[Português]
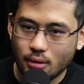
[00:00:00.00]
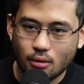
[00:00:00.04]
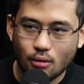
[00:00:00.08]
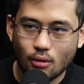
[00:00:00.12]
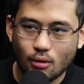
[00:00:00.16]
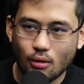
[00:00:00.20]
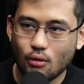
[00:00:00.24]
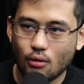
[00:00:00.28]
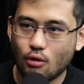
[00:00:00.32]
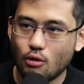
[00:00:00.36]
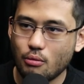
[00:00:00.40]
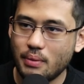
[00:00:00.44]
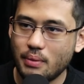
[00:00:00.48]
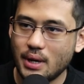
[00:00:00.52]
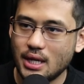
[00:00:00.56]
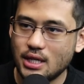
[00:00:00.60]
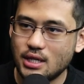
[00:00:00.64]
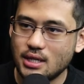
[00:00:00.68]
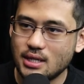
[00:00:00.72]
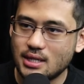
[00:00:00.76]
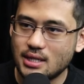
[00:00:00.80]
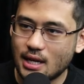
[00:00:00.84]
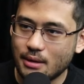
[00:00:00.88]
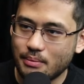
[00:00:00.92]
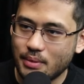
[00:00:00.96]
colocou um
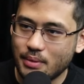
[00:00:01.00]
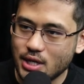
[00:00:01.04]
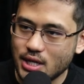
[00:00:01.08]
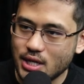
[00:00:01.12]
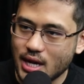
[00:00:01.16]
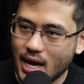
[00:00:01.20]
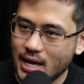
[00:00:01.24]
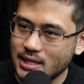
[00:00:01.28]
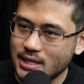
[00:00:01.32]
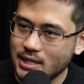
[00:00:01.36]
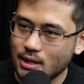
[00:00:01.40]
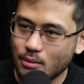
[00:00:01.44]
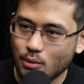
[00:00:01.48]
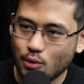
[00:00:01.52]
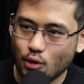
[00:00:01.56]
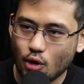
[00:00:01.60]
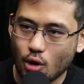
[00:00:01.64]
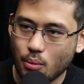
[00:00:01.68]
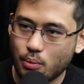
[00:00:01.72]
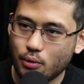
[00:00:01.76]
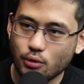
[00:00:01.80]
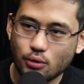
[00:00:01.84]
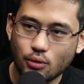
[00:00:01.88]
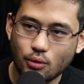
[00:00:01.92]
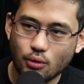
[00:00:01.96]
petista na PGR sem o menor
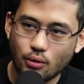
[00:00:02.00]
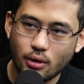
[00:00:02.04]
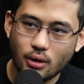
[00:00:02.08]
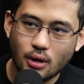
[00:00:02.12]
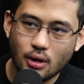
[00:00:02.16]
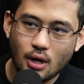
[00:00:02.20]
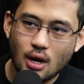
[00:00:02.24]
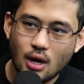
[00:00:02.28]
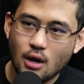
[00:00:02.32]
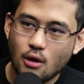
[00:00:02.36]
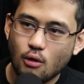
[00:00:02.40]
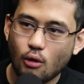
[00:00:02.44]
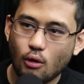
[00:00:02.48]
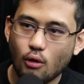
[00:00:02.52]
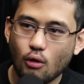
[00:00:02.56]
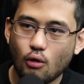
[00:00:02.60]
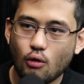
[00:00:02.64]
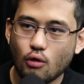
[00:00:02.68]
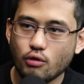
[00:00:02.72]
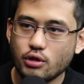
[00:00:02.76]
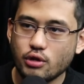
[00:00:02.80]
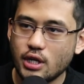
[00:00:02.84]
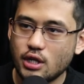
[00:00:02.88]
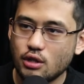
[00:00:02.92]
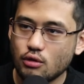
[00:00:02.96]
pudor,
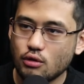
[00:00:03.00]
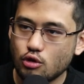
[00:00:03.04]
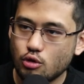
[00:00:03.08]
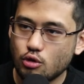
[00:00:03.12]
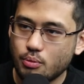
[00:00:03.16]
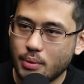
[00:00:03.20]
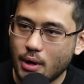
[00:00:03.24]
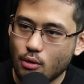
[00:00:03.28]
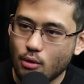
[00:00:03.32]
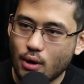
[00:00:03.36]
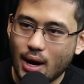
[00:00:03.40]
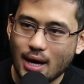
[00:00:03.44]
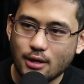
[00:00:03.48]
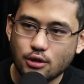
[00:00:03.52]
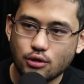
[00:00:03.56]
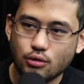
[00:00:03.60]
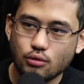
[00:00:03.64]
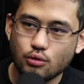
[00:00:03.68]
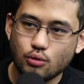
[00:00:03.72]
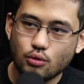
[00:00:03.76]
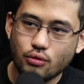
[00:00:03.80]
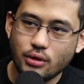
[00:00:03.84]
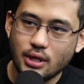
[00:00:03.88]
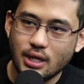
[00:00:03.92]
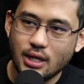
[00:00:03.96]
colocou gente no Supremo. Cássio
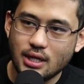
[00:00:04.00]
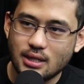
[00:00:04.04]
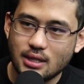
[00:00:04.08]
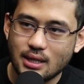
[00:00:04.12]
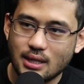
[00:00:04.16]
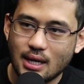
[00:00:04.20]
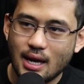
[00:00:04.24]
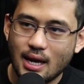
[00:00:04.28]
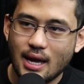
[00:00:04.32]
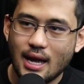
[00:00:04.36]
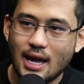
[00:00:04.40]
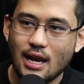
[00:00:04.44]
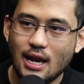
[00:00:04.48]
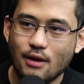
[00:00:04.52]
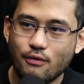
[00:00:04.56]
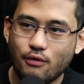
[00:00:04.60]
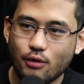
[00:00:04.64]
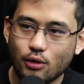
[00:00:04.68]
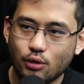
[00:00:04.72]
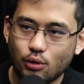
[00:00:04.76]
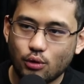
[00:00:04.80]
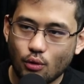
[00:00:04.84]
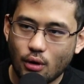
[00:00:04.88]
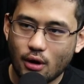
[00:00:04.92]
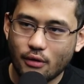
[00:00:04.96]
Nunes, ele
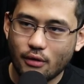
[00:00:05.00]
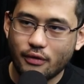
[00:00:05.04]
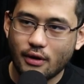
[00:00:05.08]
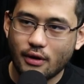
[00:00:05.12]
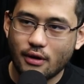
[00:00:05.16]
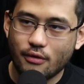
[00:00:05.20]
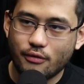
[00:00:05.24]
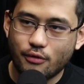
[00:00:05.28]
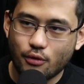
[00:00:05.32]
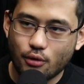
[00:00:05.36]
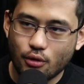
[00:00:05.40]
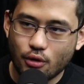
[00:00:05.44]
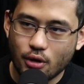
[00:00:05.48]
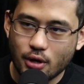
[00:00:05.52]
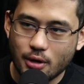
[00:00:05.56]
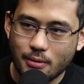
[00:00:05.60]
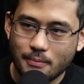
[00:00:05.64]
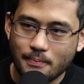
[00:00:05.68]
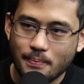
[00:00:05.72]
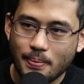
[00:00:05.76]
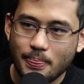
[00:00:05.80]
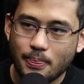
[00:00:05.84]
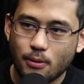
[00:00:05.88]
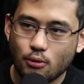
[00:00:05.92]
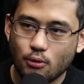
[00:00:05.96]
votou a favor
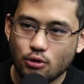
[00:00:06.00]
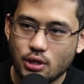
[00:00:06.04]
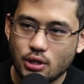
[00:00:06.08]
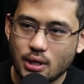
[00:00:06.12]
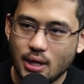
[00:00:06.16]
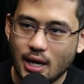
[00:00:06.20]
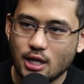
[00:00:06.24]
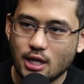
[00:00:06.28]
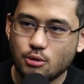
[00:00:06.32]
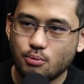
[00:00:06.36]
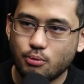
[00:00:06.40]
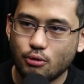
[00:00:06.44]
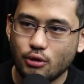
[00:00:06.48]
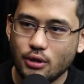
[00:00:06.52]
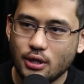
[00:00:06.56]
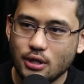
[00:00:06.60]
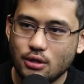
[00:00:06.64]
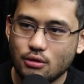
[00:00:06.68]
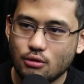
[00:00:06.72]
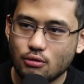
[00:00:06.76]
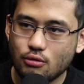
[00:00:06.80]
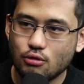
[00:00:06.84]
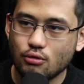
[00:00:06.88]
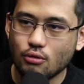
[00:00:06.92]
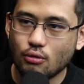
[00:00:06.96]
dos direitos
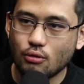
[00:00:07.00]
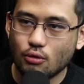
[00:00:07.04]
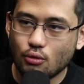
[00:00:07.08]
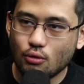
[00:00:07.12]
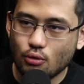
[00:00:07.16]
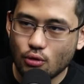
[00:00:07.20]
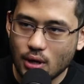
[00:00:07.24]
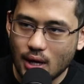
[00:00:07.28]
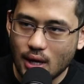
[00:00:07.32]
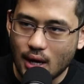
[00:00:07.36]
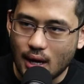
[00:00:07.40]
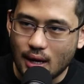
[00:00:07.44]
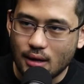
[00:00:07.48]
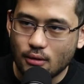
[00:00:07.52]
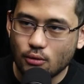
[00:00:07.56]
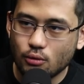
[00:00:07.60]
políticos do Lula.